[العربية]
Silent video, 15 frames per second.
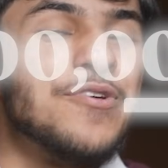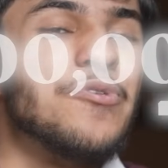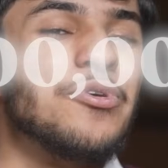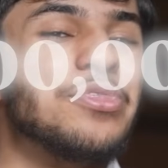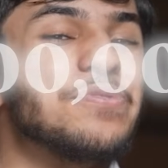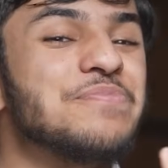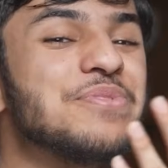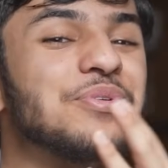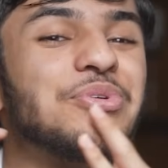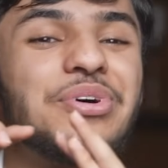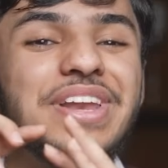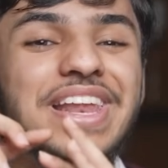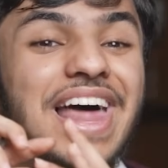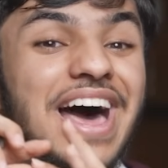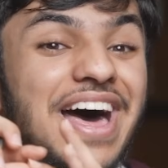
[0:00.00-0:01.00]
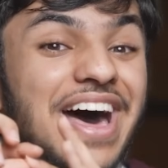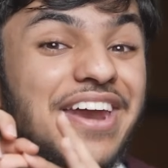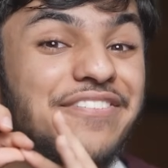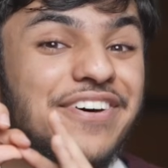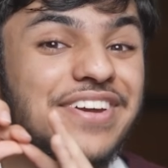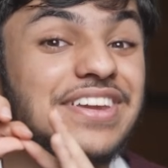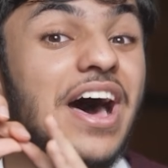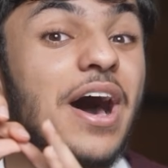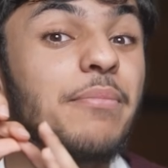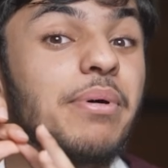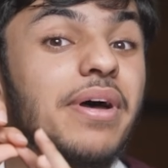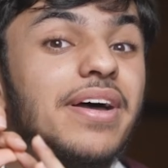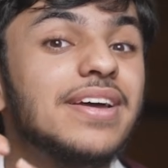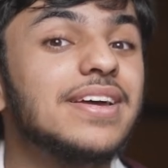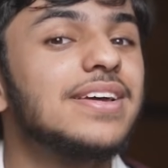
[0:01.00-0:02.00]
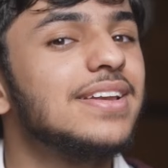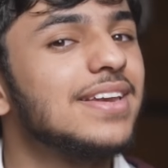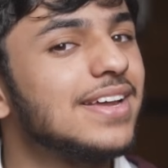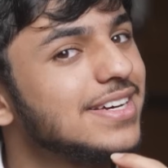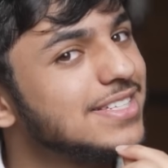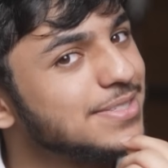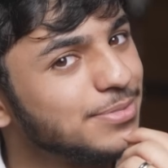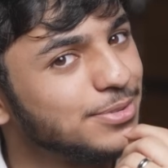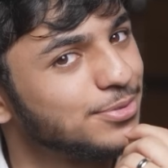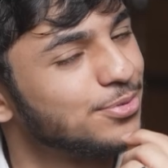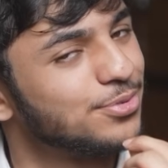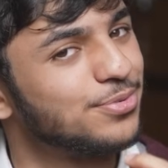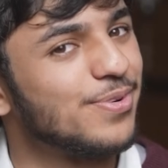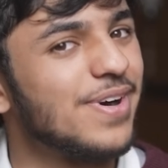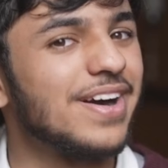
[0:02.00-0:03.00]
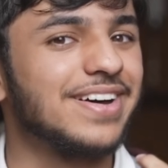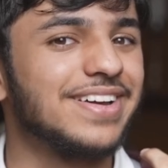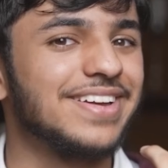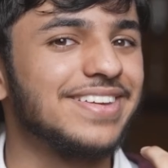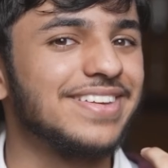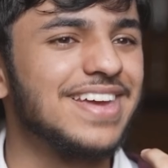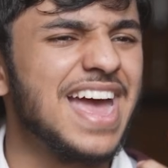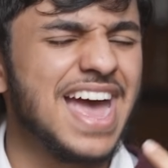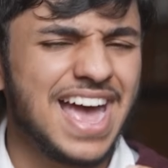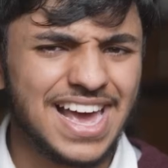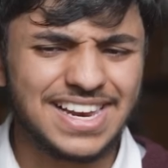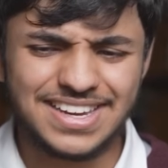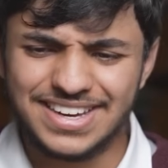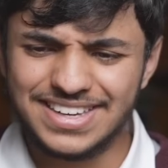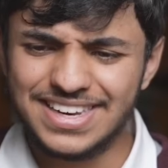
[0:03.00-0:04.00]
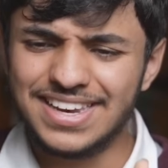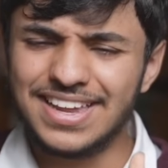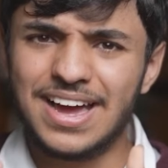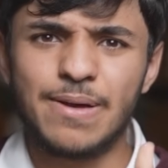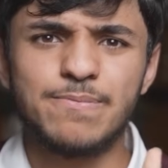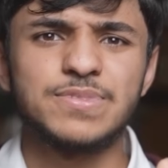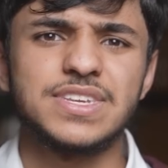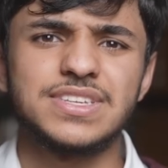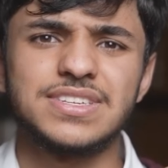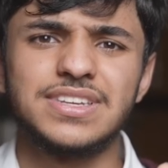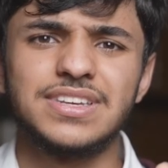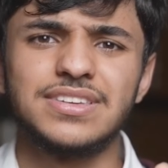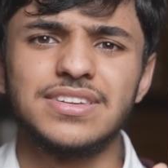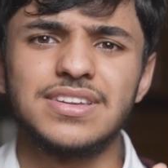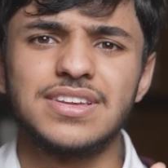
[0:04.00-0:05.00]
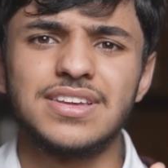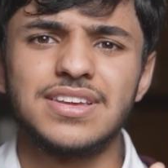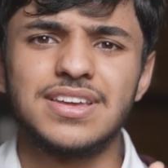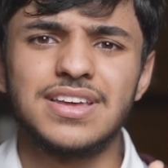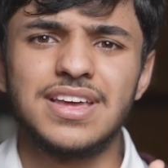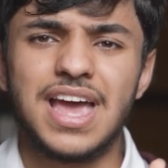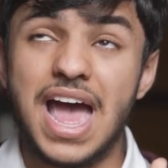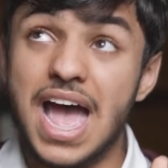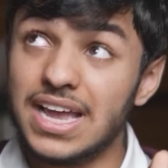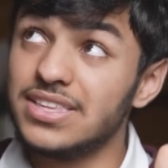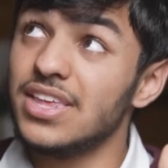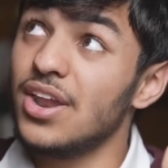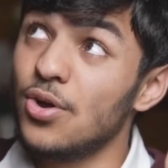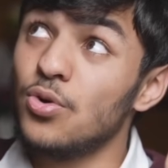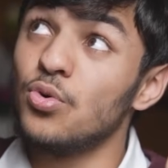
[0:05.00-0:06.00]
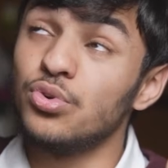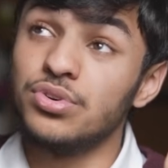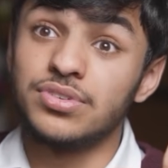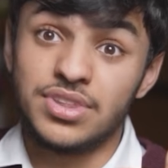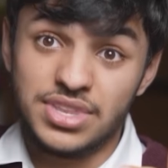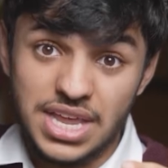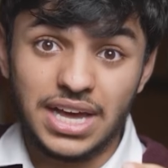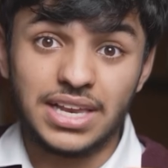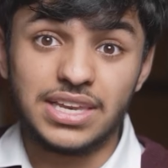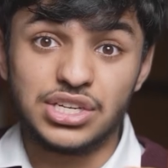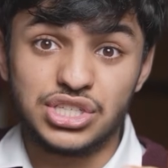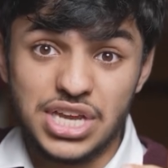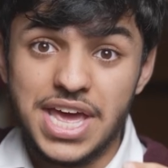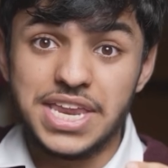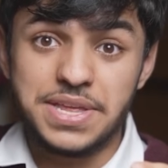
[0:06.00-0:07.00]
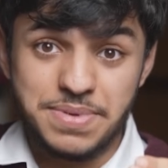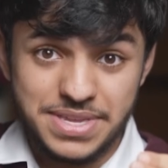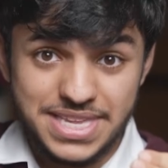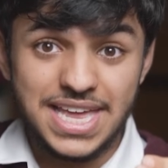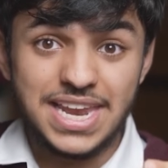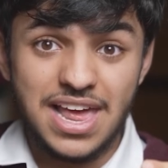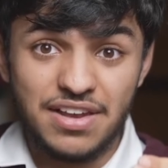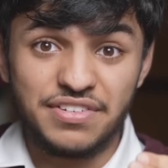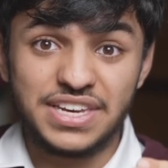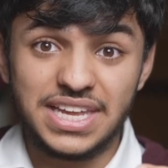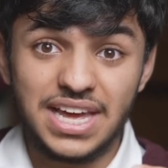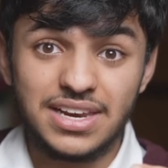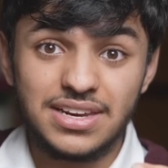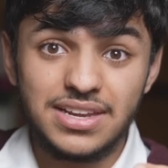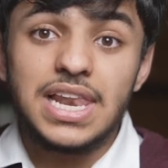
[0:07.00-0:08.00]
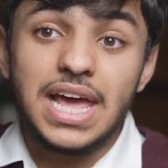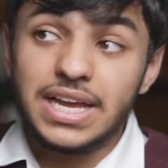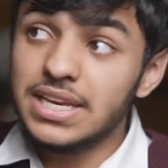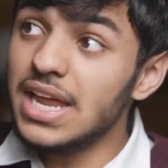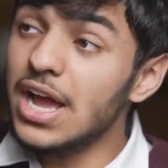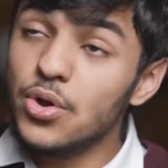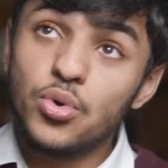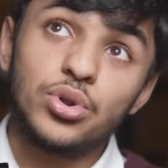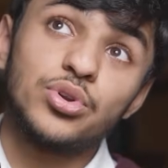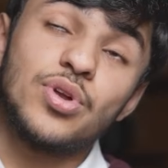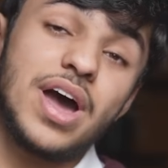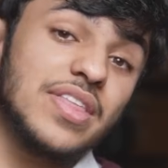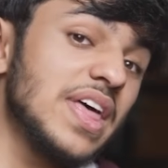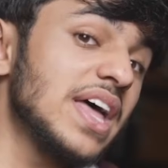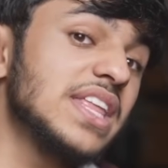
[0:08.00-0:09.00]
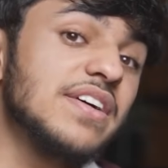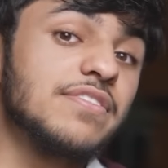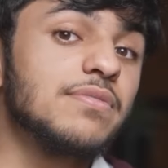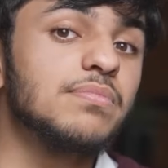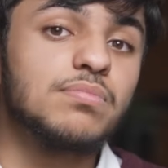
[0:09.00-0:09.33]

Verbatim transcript: وثم نروح للحرف الرابع لازم نكون واقعي هل خلال خمس سنين اقدر اكون دخلي الشهري 200 الف ريال لكن حنقول انه هذا هدف